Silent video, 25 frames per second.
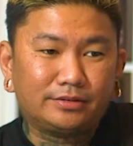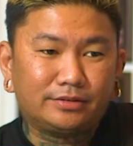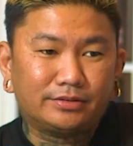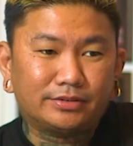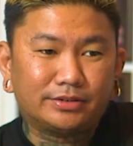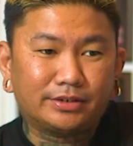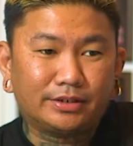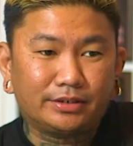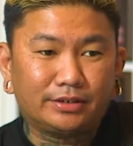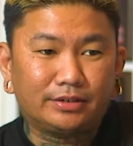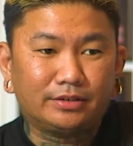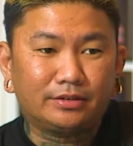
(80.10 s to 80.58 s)

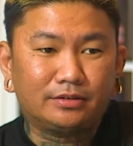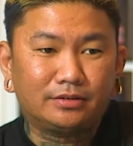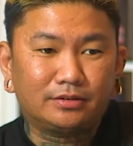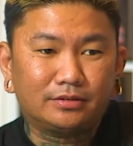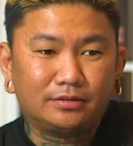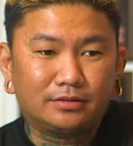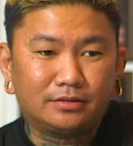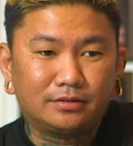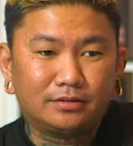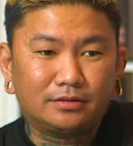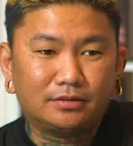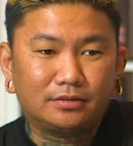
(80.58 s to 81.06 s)
sa ink
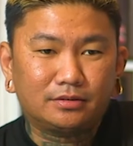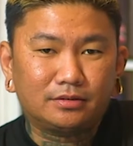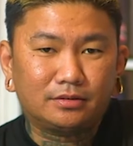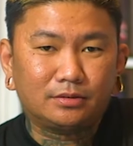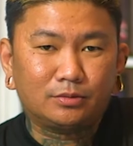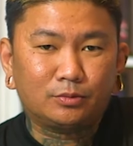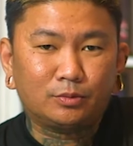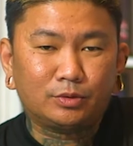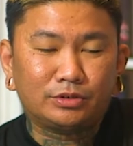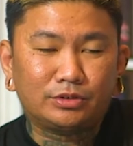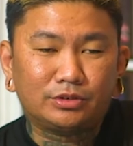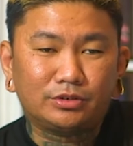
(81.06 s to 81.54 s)

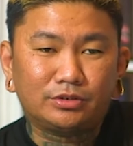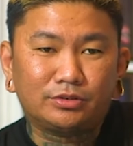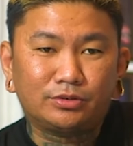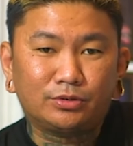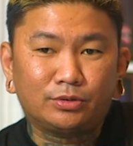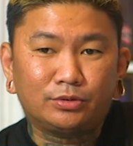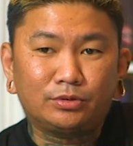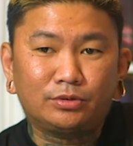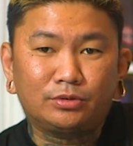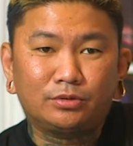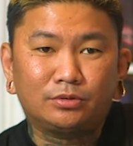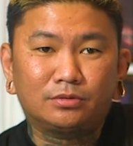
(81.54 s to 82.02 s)
which is
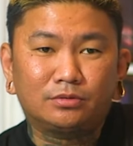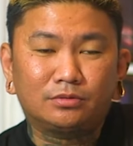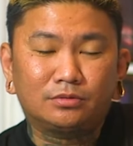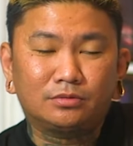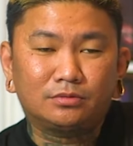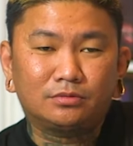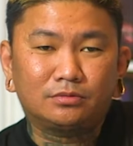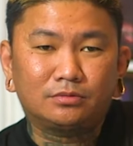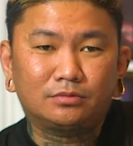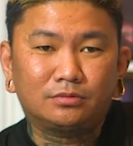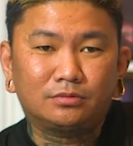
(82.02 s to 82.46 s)
yun yung